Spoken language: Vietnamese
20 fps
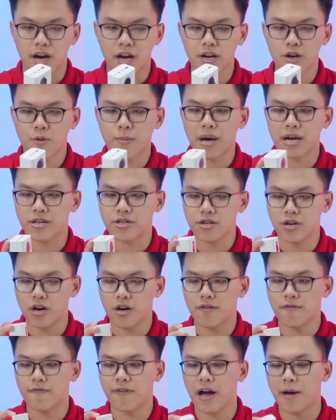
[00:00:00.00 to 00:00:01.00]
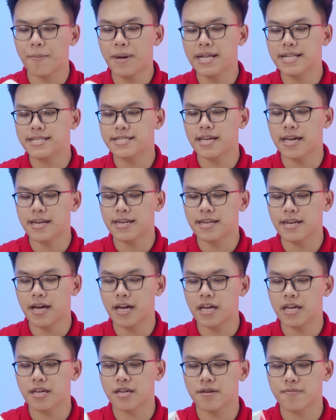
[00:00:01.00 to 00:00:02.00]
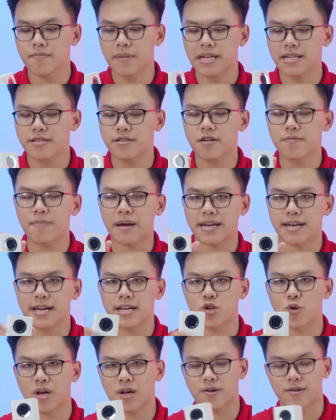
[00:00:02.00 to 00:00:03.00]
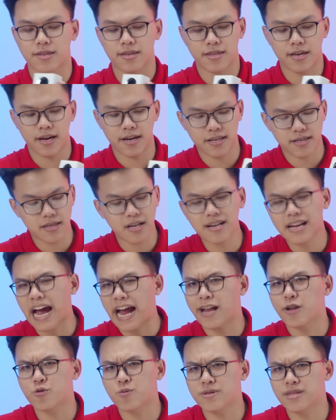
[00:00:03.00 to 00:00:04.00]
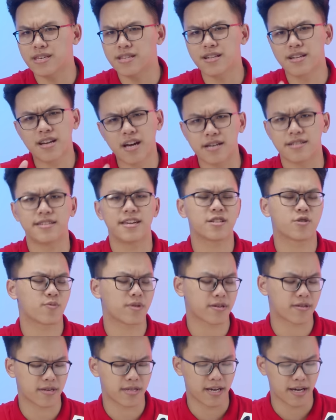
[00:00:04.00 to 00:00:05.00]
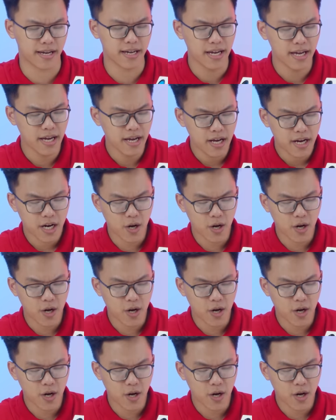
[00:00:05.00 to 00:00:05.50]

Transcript: Đấy, nó bằng nhựa và bên trên đây, bên trước mặt đây chúng ta có thể thấy tất cả những thông tin cần thiết chúng ta có thể thấy.